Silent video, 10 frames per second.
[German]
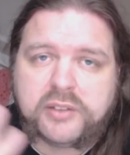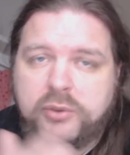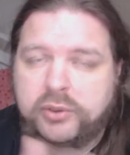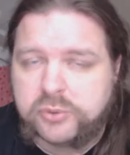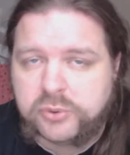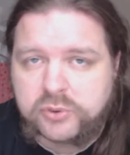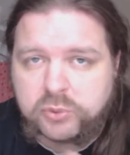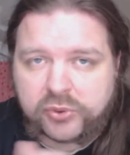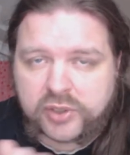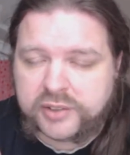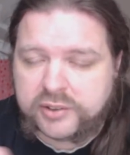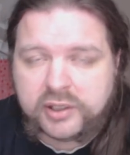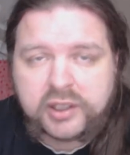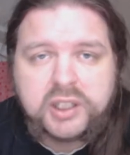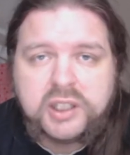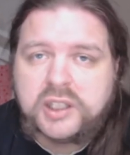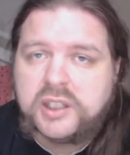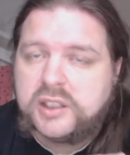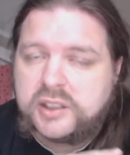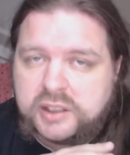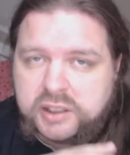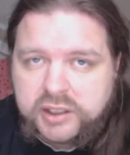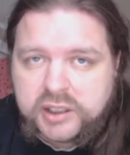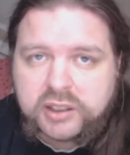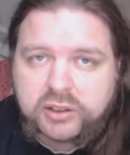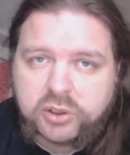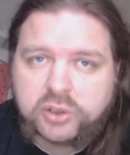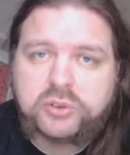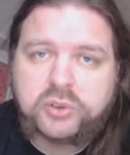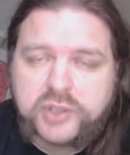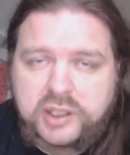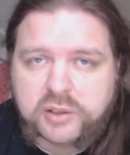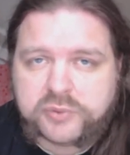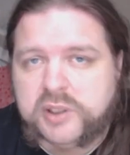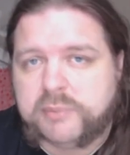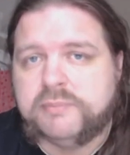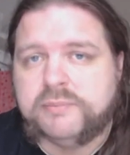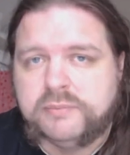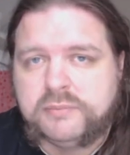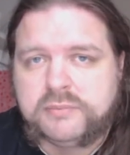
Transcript: einen Link zur Zusuku-Seite. Ihr könnt Kontakt aufnehmen.